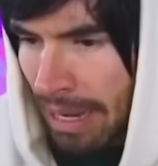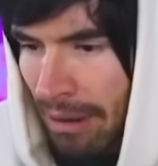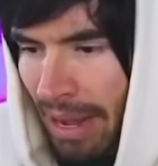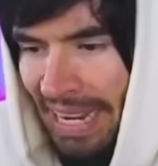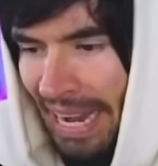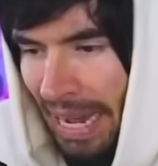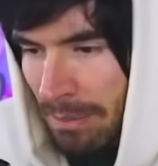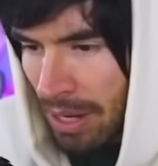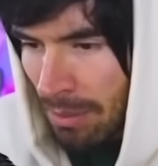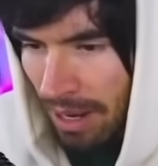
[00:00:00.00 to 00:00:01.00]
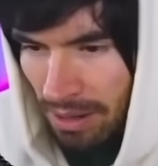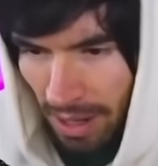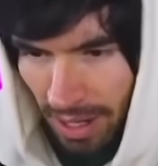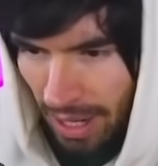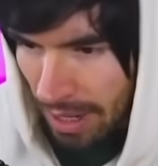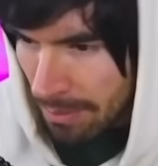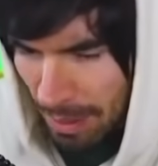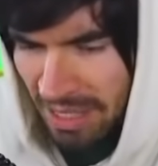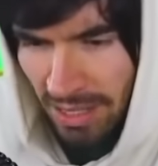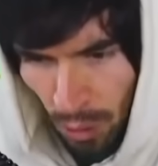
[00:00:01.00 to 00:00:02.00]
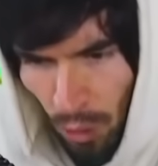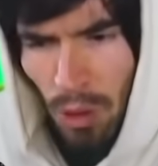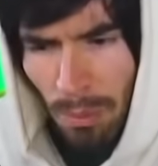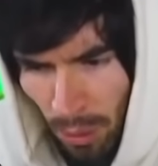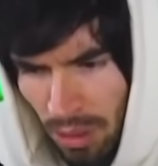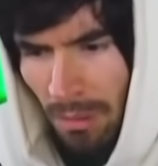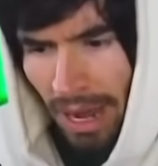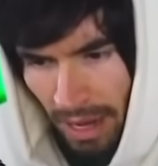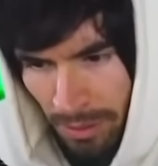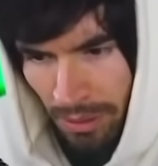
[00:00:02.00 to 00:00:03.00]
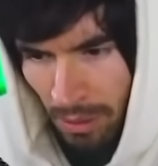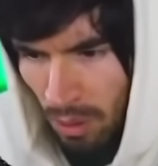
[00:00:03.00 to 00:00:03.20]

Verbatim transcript: Para no arriesgarme, ¿no? Para no arriesgarme. Ven, si corro un poquito más rápido.